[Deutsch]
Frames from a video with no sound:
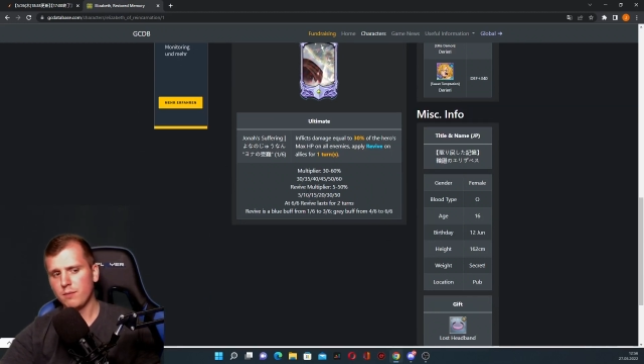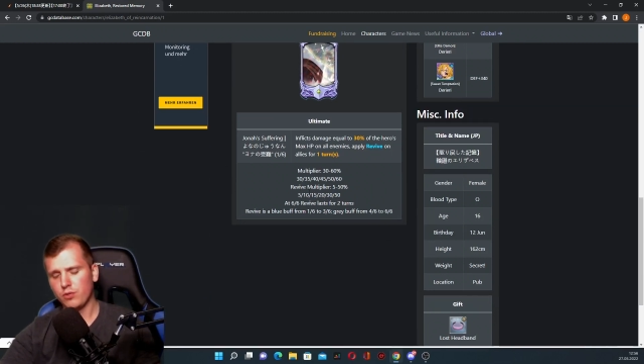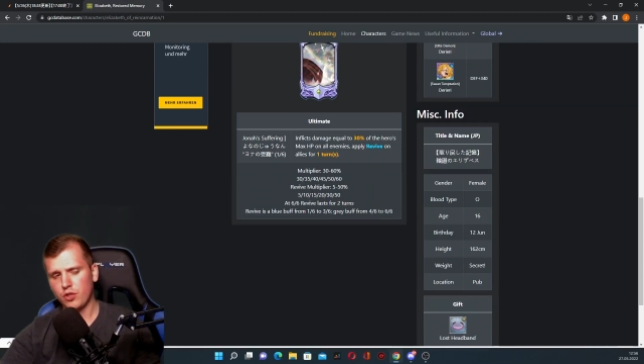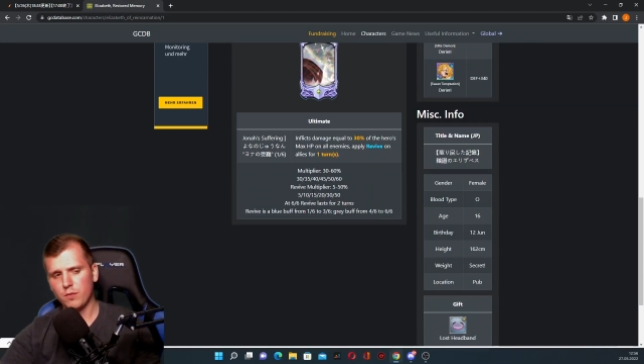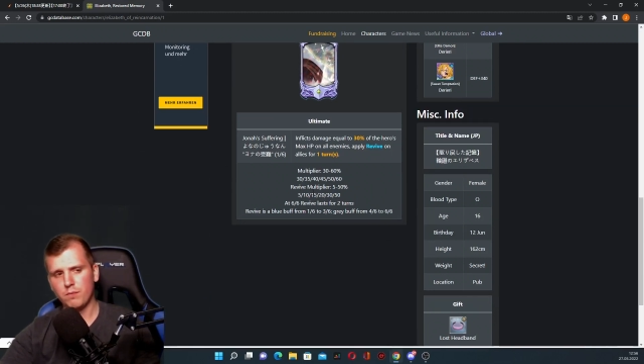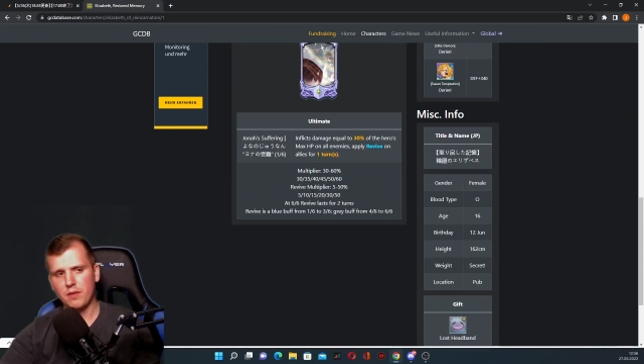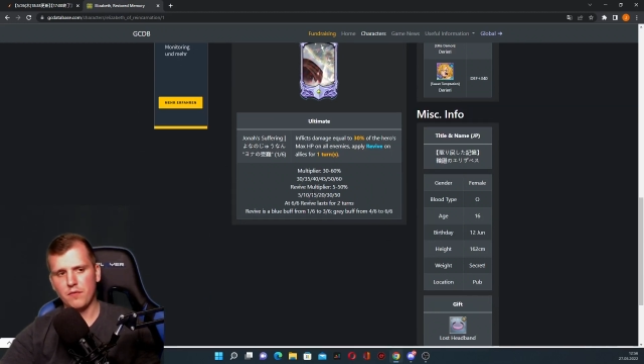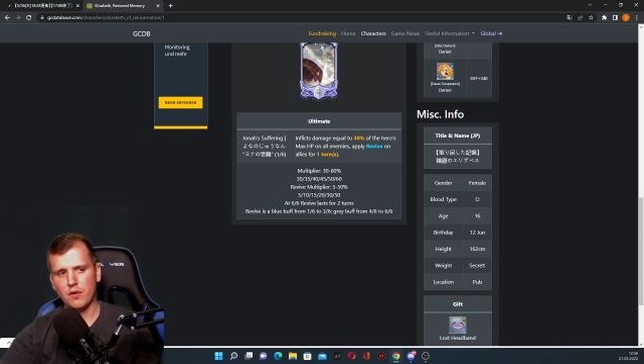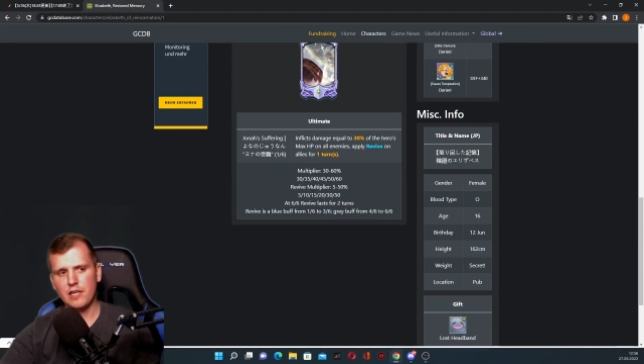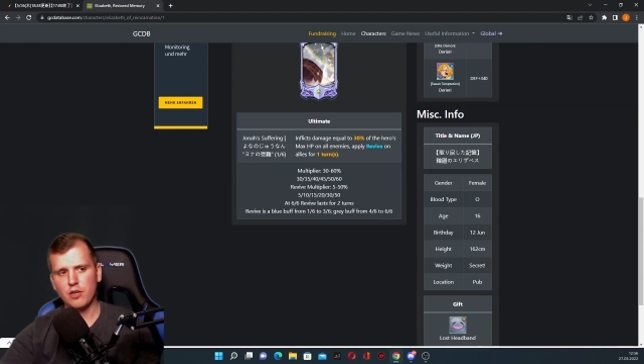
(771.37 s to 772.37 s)
bestimmten
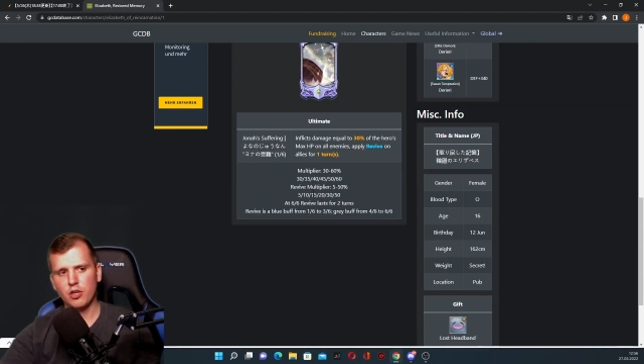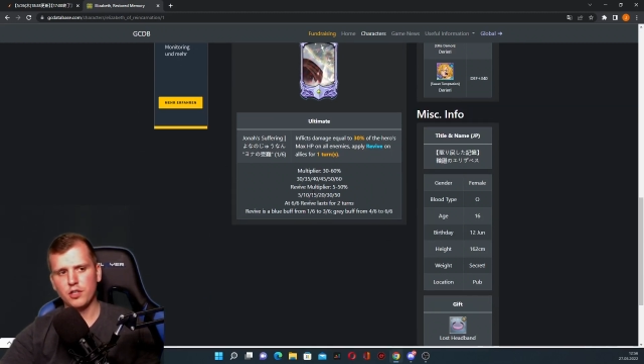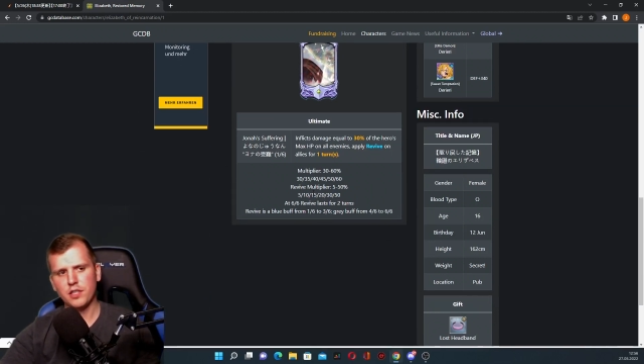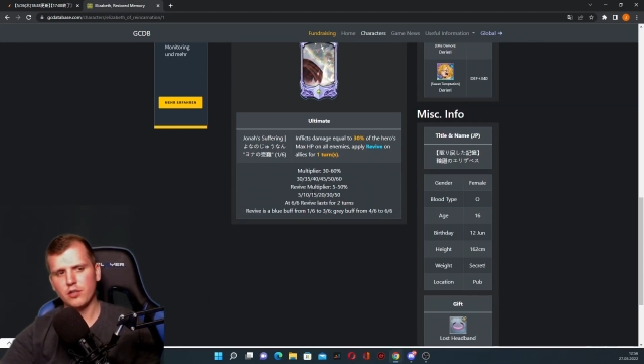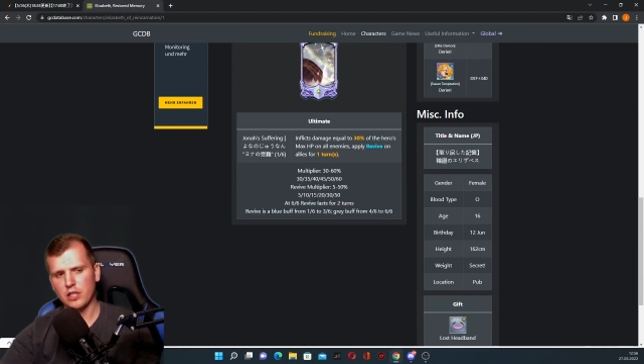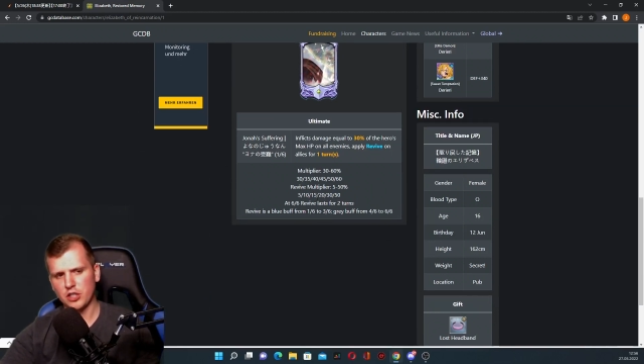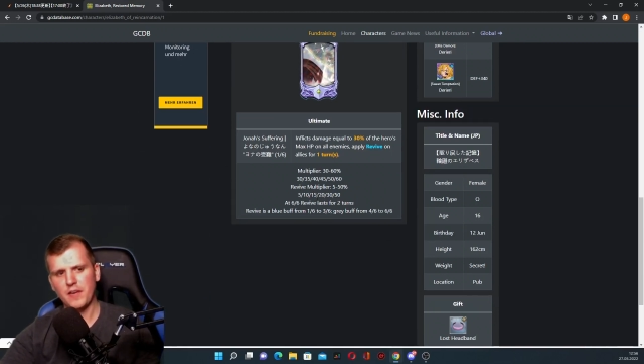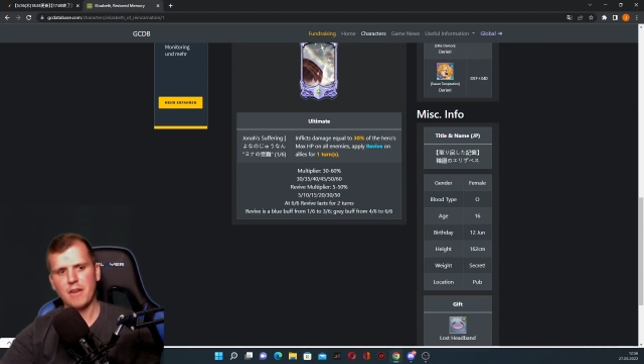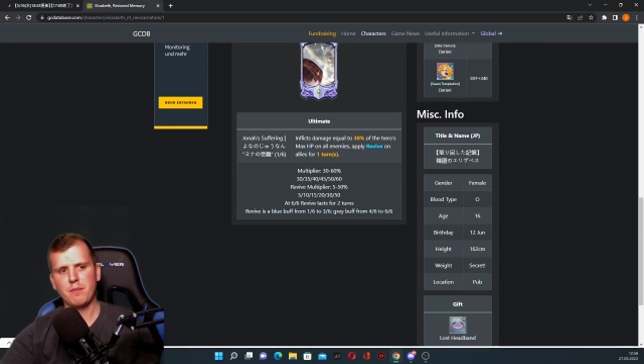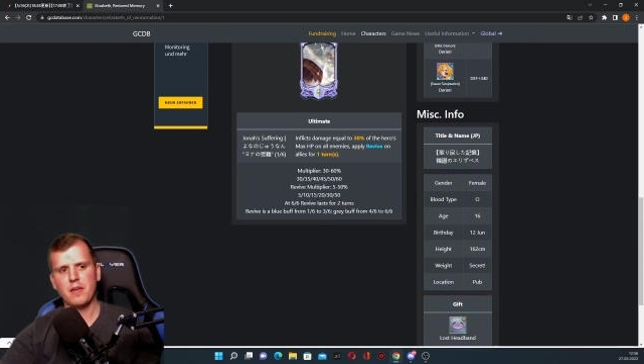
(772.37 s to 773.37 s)
PvE-Content oder
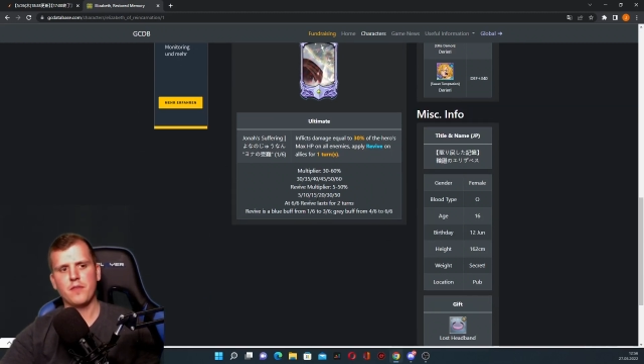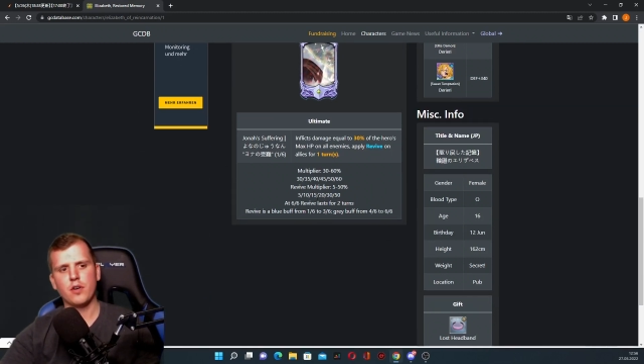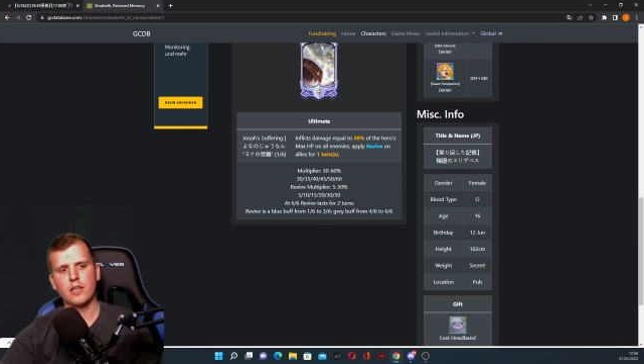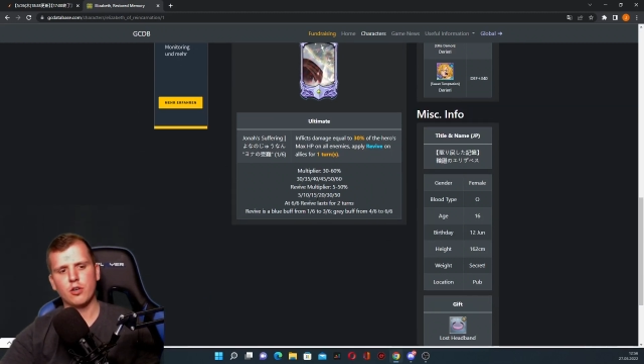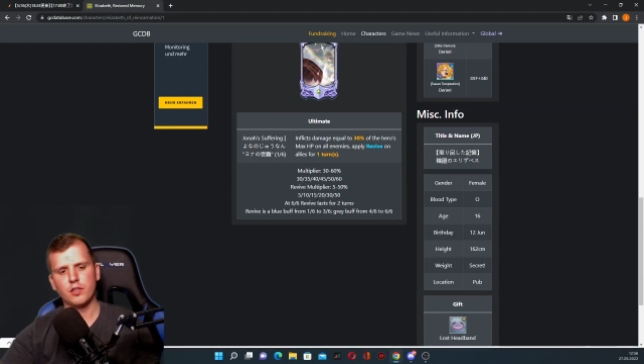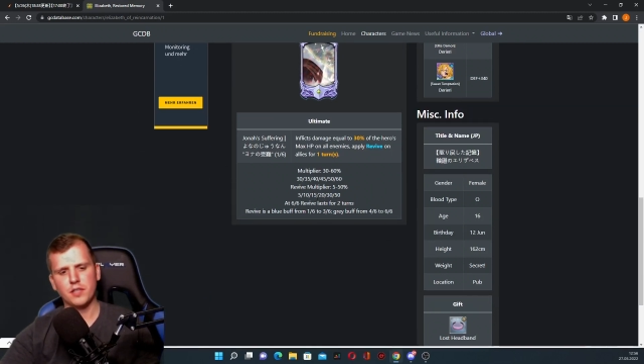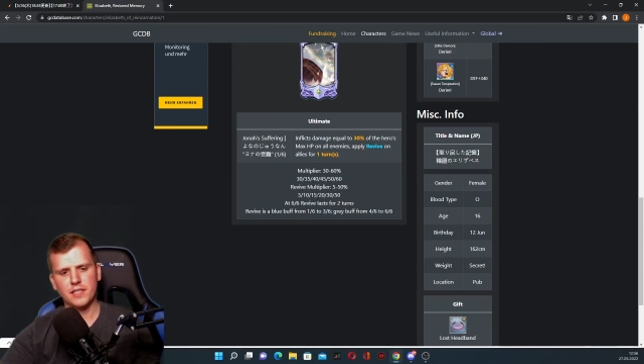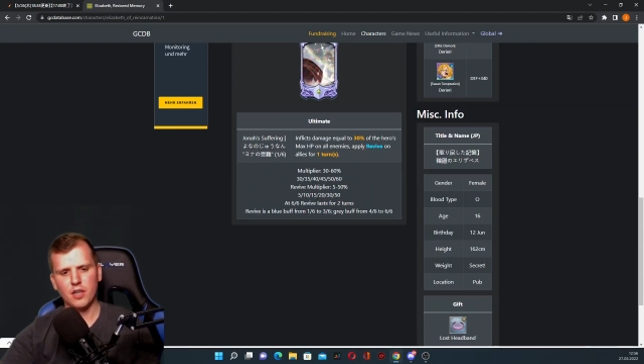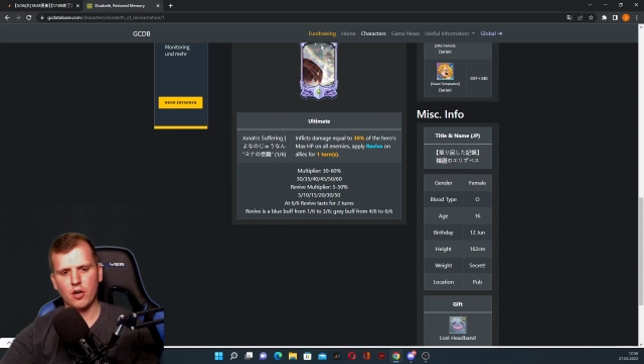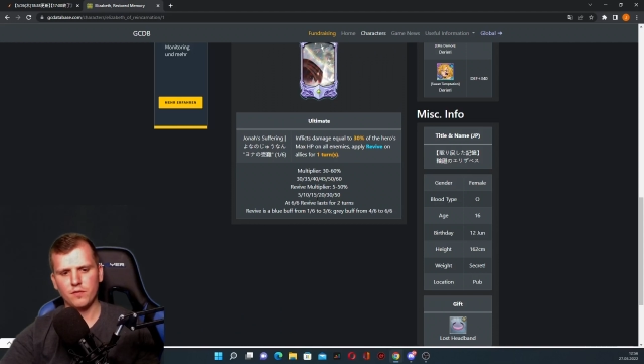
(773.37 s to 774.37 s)
schweren PvE-Content,
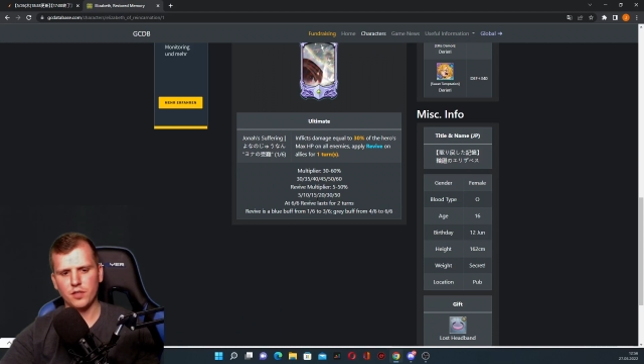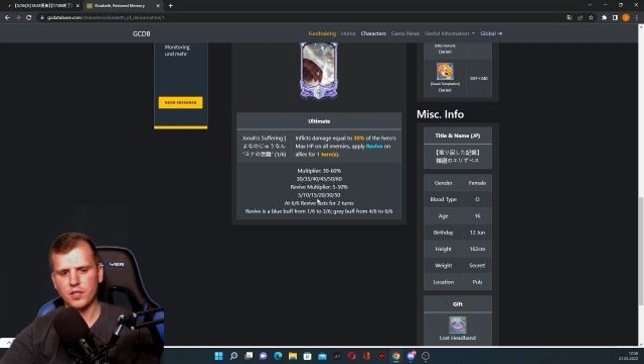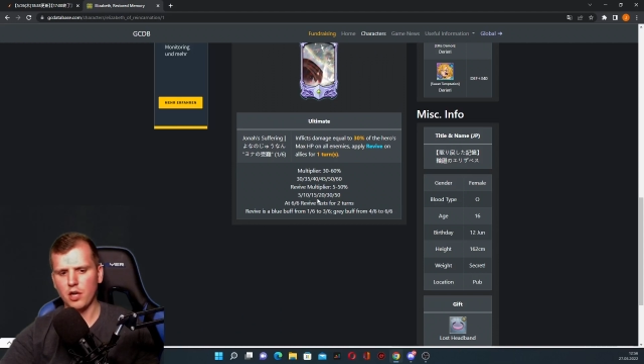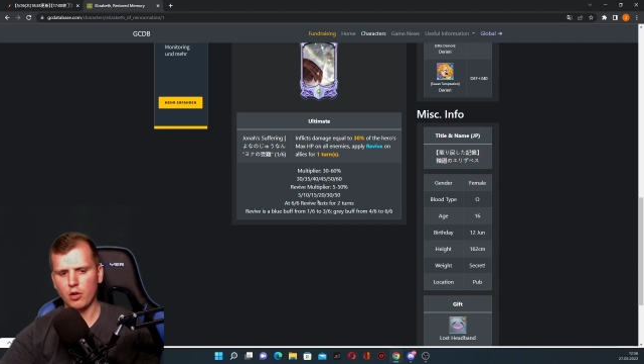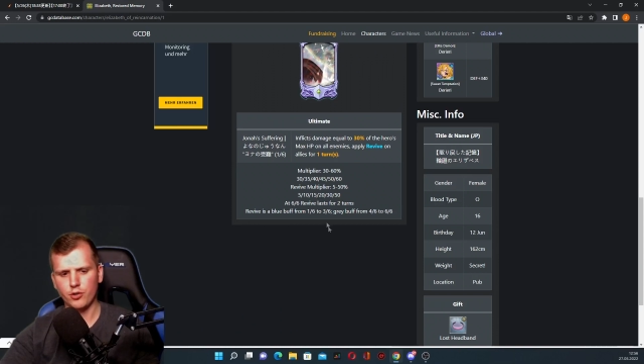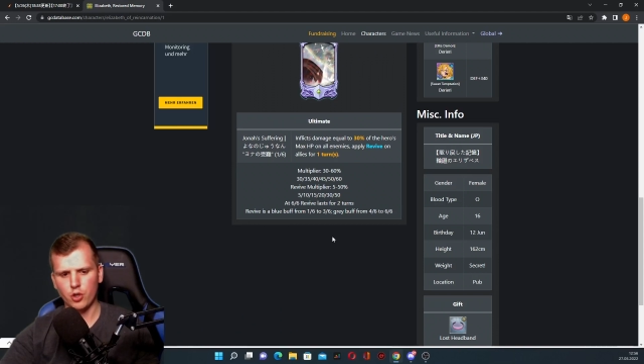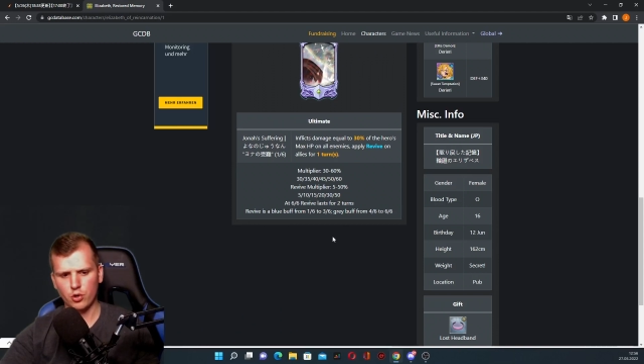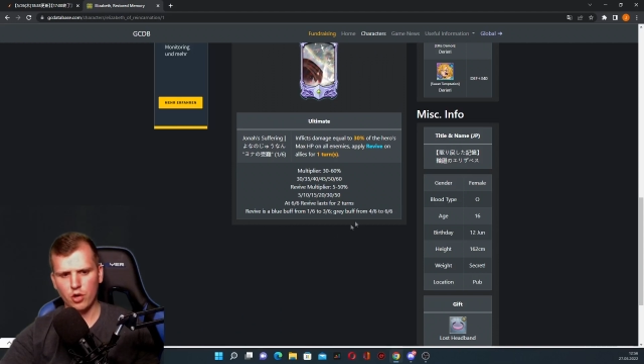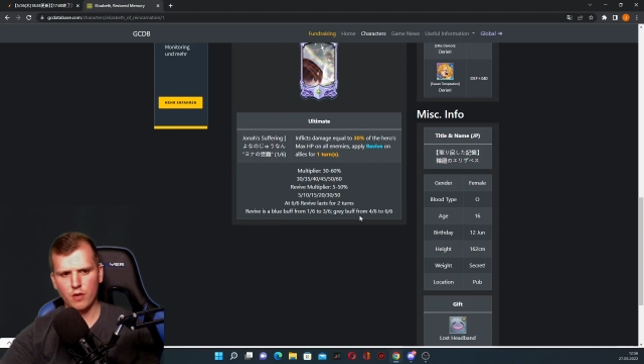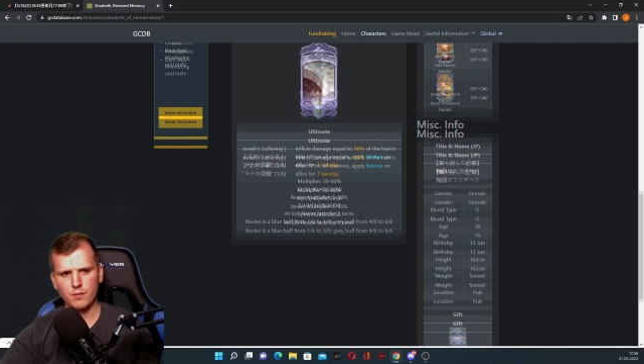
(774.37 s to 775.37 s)
der hoffentlich auch
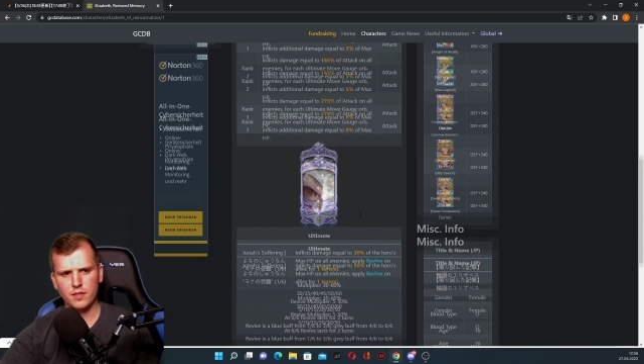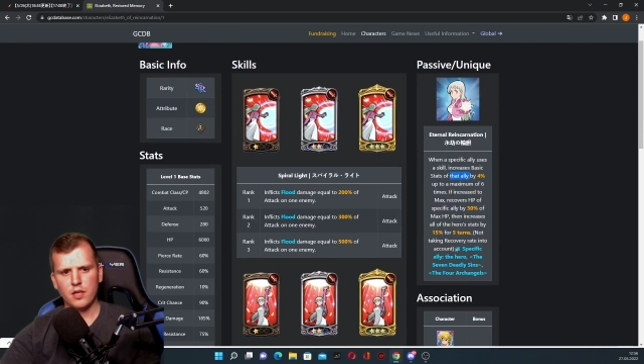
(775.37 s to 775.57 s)
noch kommt.